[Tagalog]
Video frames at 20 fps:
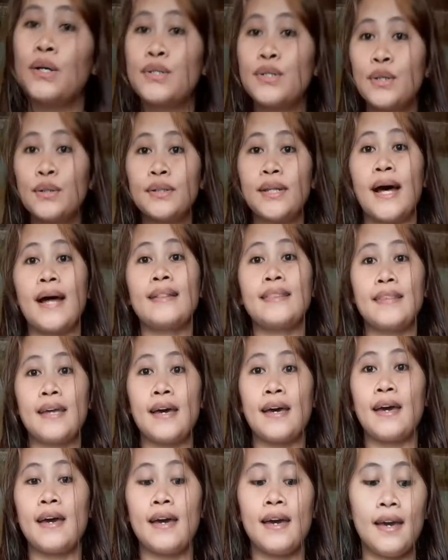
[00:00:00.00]
So,
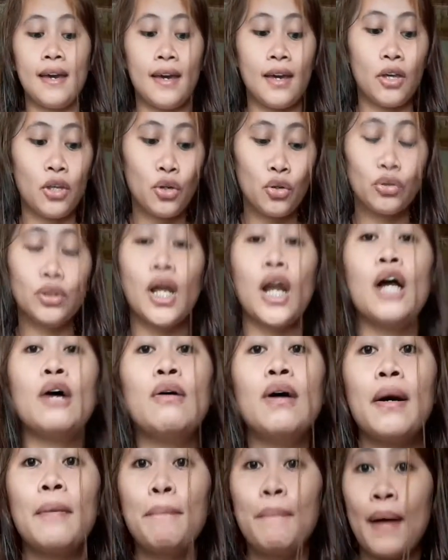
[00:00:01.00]
dati, yung
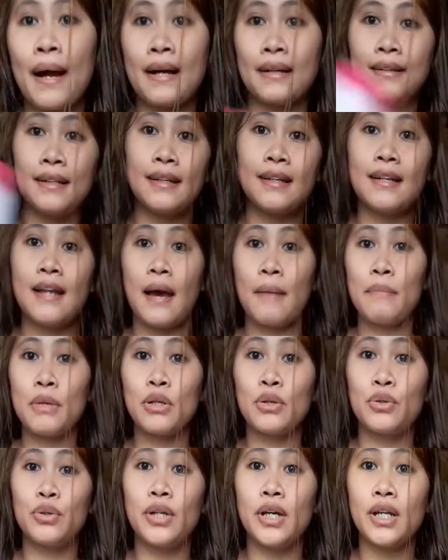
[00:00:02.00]
dalawang pack na
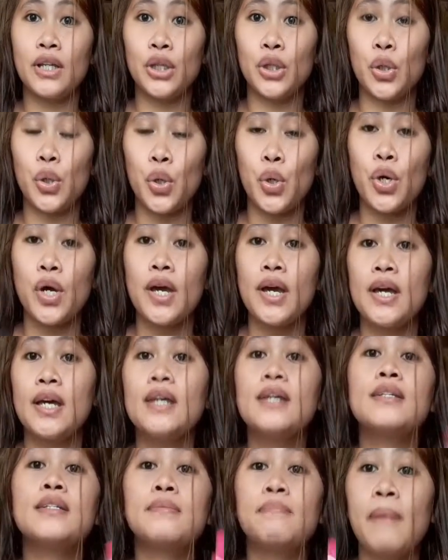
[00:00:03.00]
ginamit ko na ito
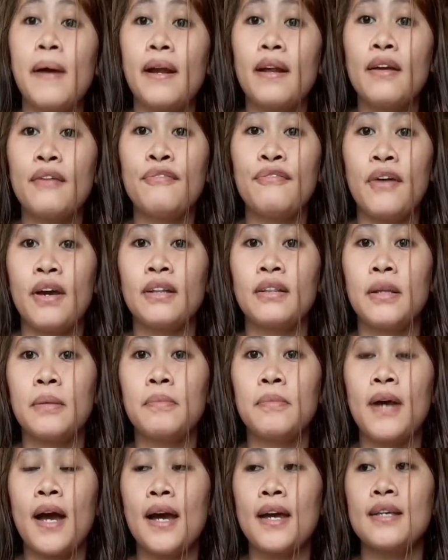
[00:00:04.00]
is very
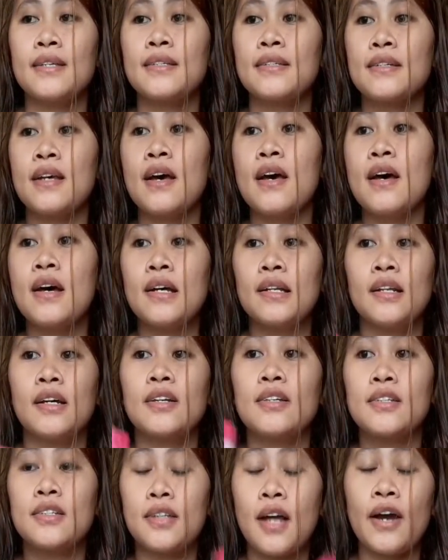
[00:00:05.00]
effective, guys.
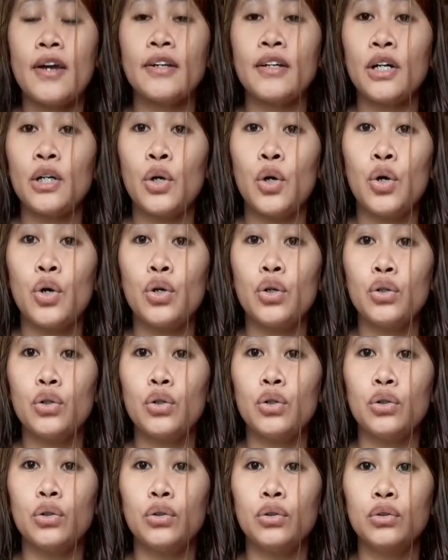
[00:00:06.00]
Nag-start akong
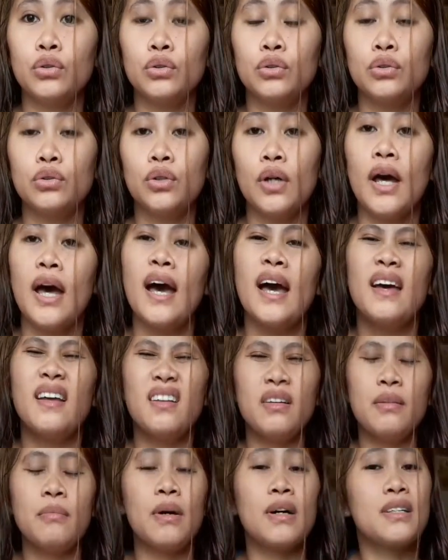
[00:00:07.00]

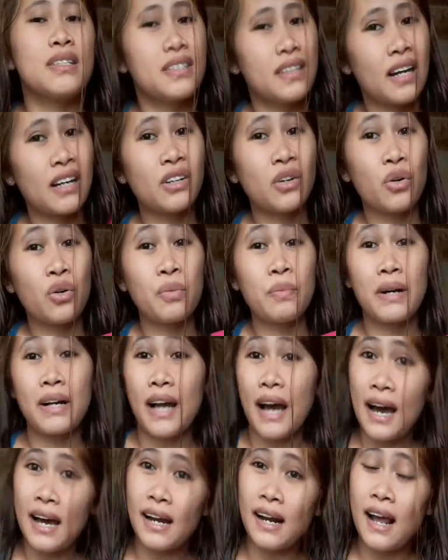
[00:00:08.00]
mag-start akong
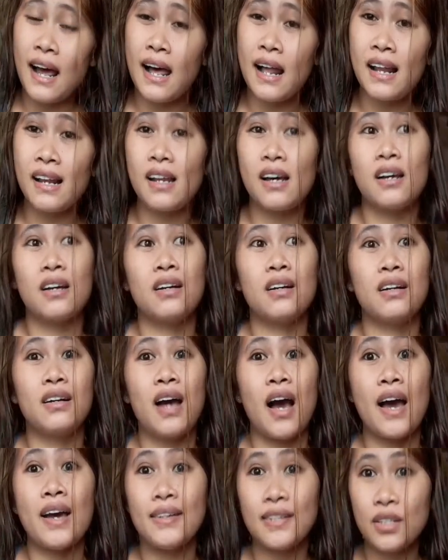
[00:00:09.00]
mag-aral
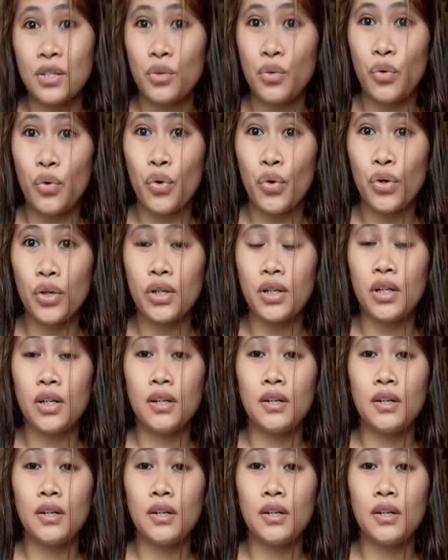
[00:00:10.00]
ng high school.